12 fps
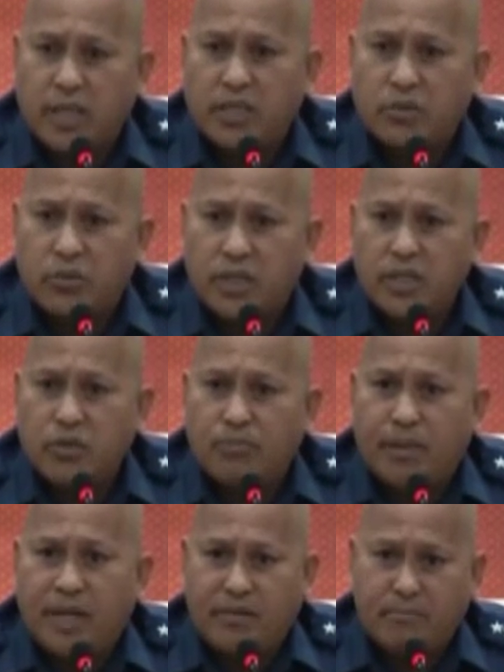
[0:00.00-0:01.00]
at
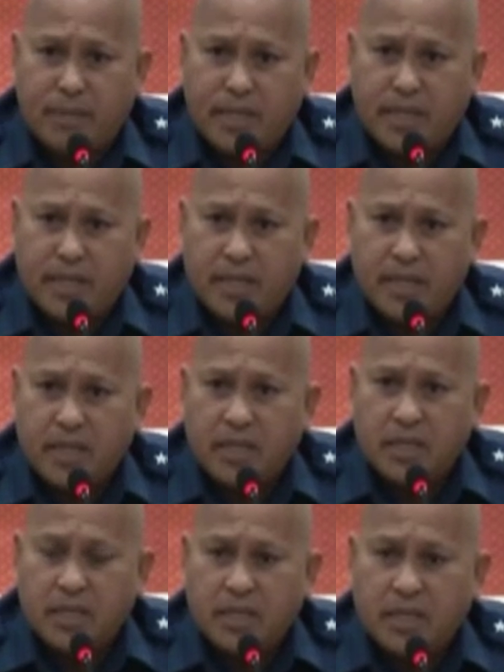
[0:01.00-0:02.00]
pansamantala muna siyang
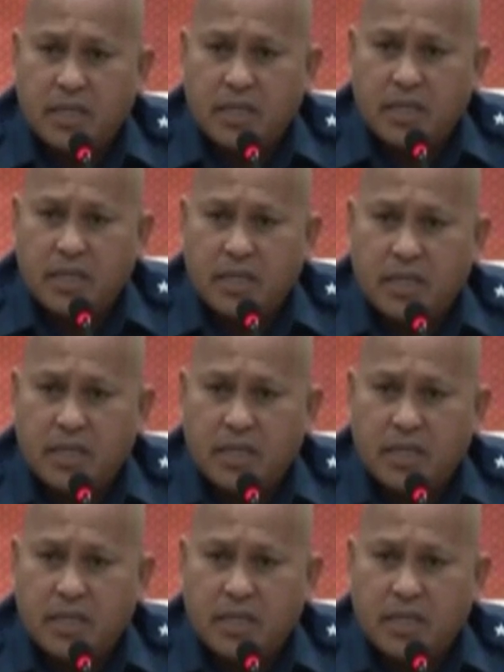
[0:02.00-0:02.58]
ididitine